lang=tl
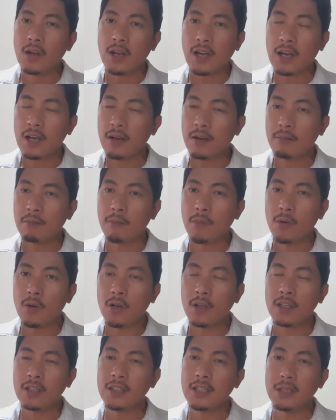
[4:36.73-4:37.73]
uh,
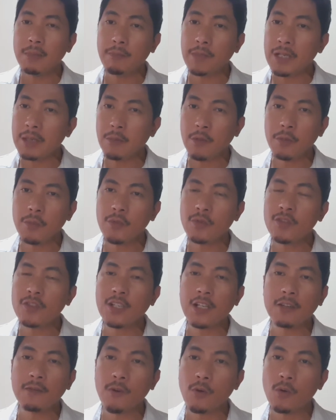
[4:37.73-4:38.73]
mo, hindi premium yung
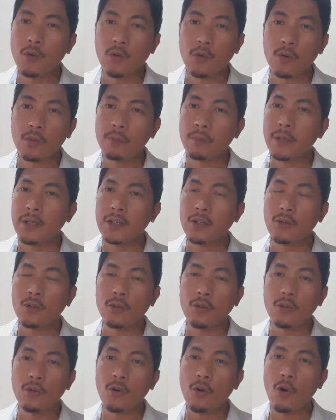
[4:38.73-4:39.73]
cellphone ko
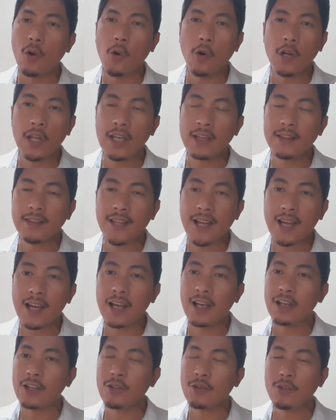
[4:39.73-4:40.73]
pero OLED na
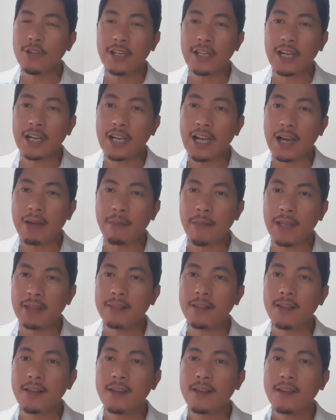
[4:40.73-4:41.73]
yung ginagamit
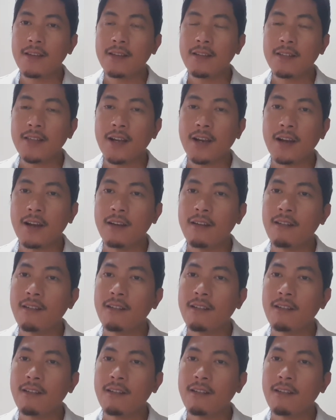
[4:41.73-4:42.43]
ng